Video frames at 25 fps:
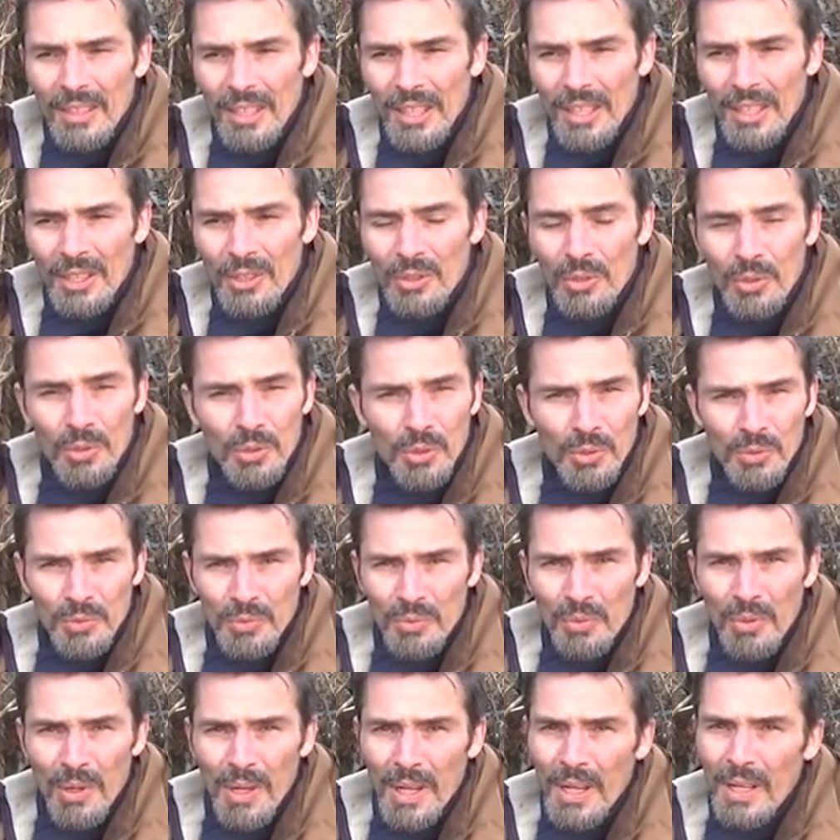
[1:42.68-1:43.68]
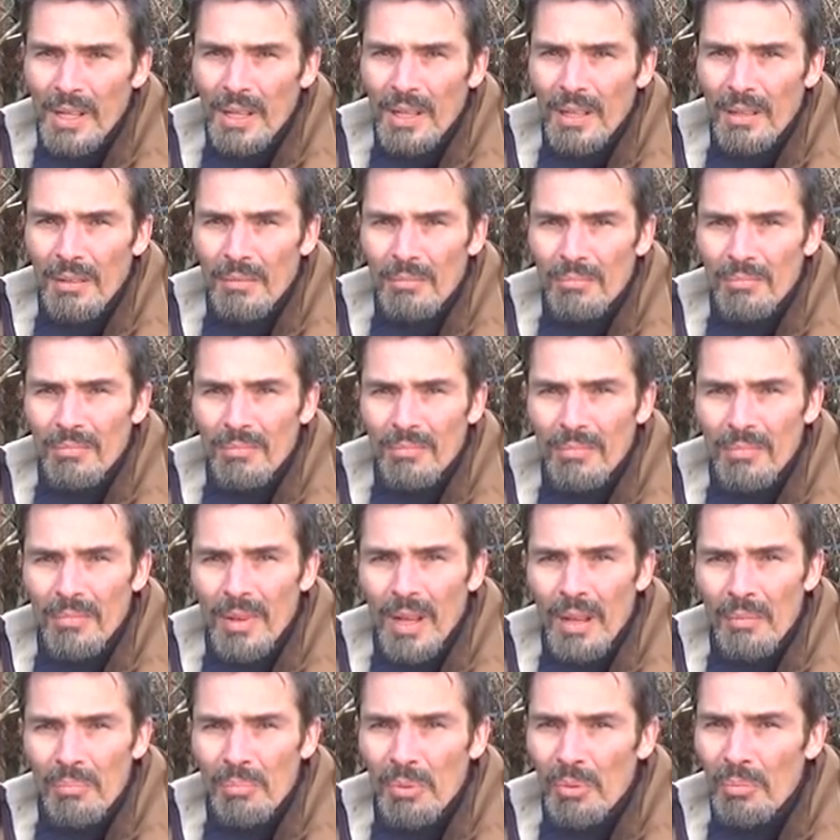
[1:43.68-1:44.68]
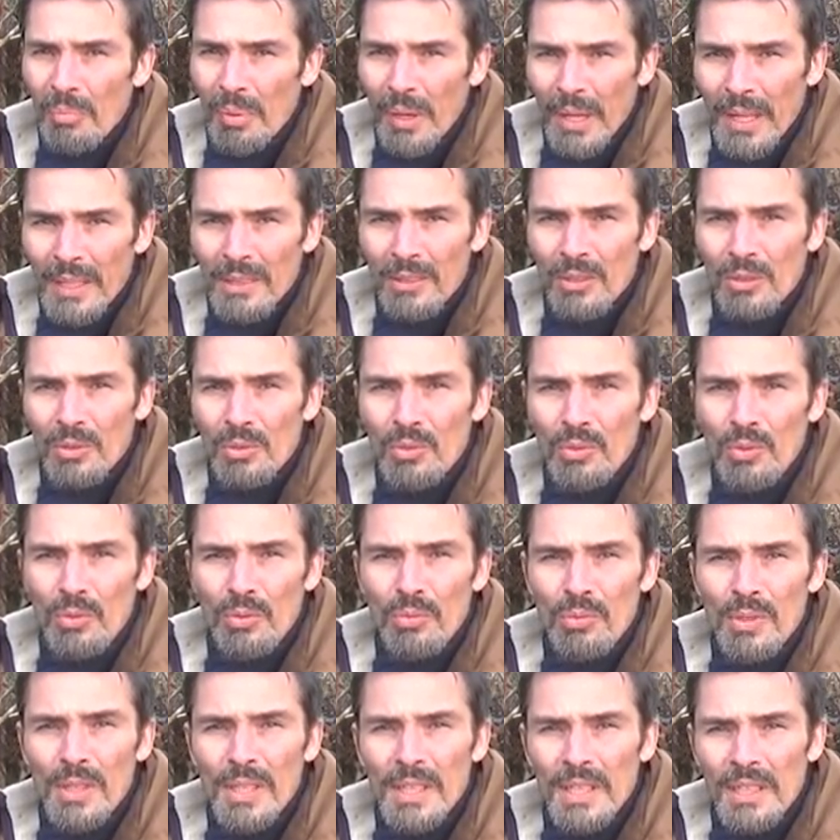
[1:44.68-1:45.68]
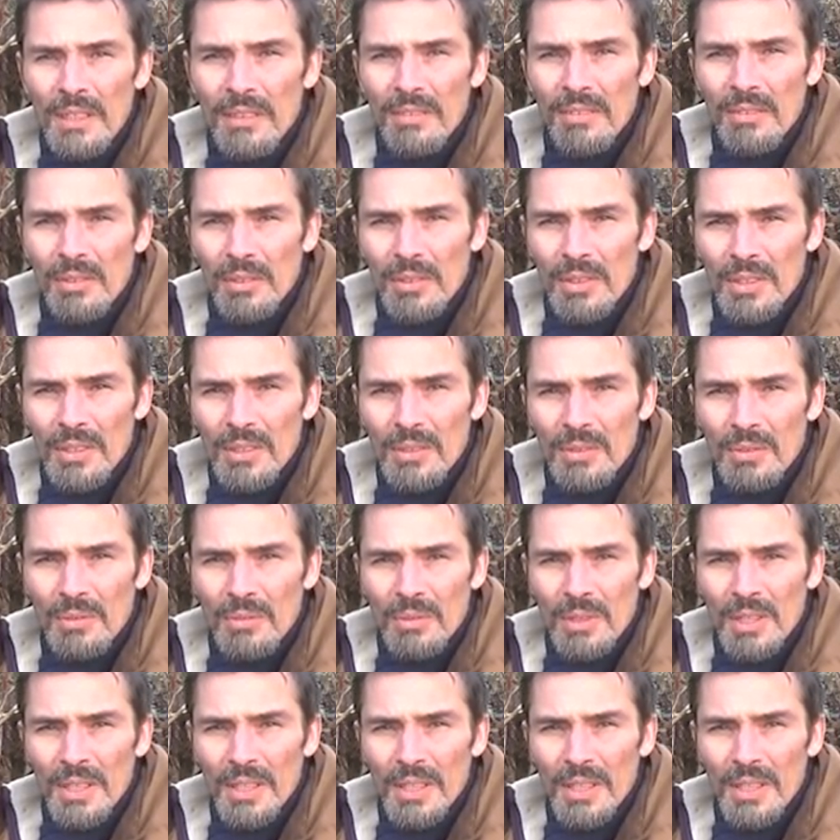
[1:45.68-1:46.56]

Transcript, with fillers: et que je vois à peu près dans tous les livres qui sont